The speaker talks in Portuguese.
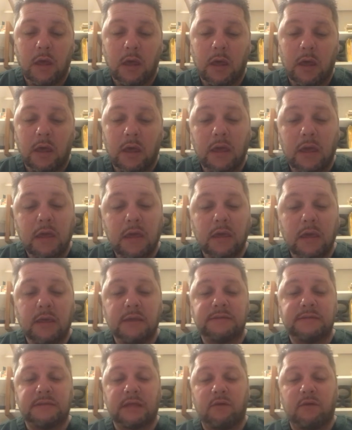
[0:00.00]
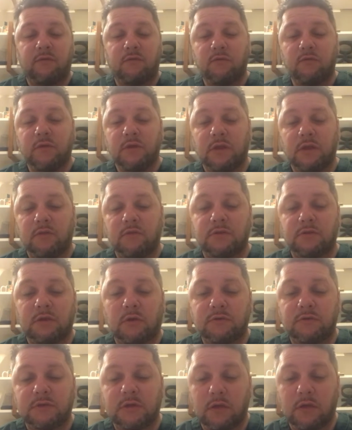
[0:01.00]
é, e estavam unidos
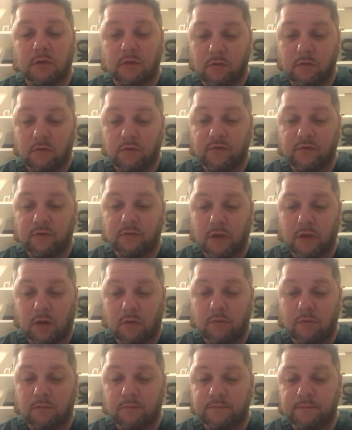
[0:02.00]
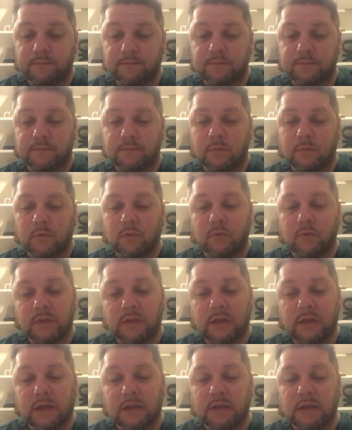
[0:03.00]
ao senhor feudal, o
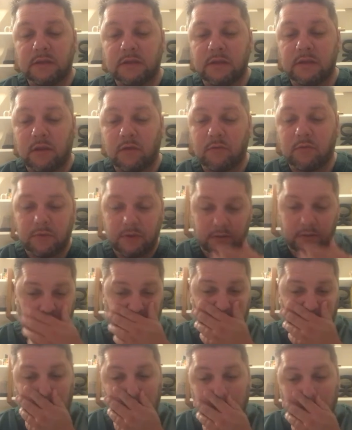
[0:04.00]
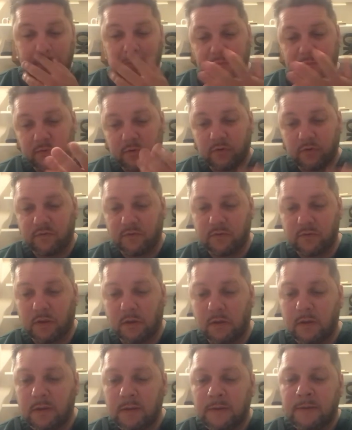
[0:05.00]
integrante da nobreza, né? senhor
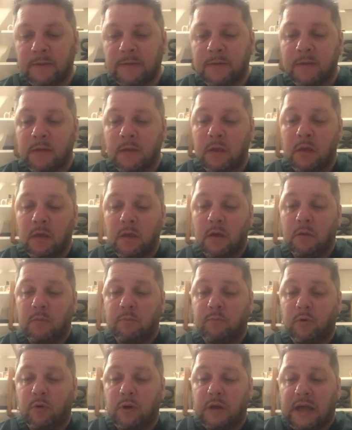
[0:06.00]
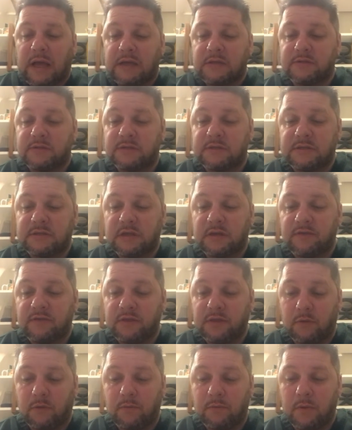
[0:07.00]
feudal, por laços de
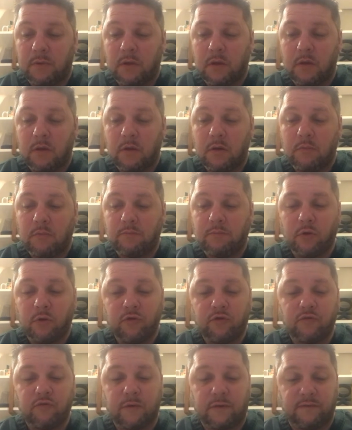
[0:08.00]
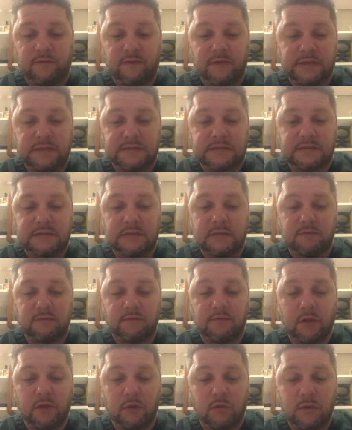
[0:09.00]
servidão. Por sua vez,
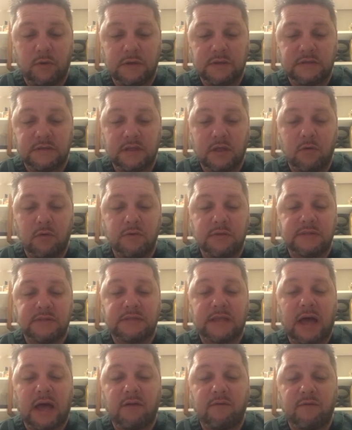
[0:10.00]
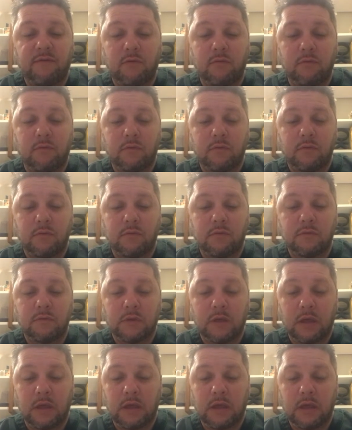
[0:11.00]
vilões não estavam
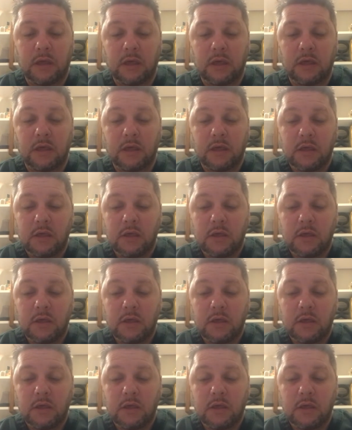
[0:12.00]
é,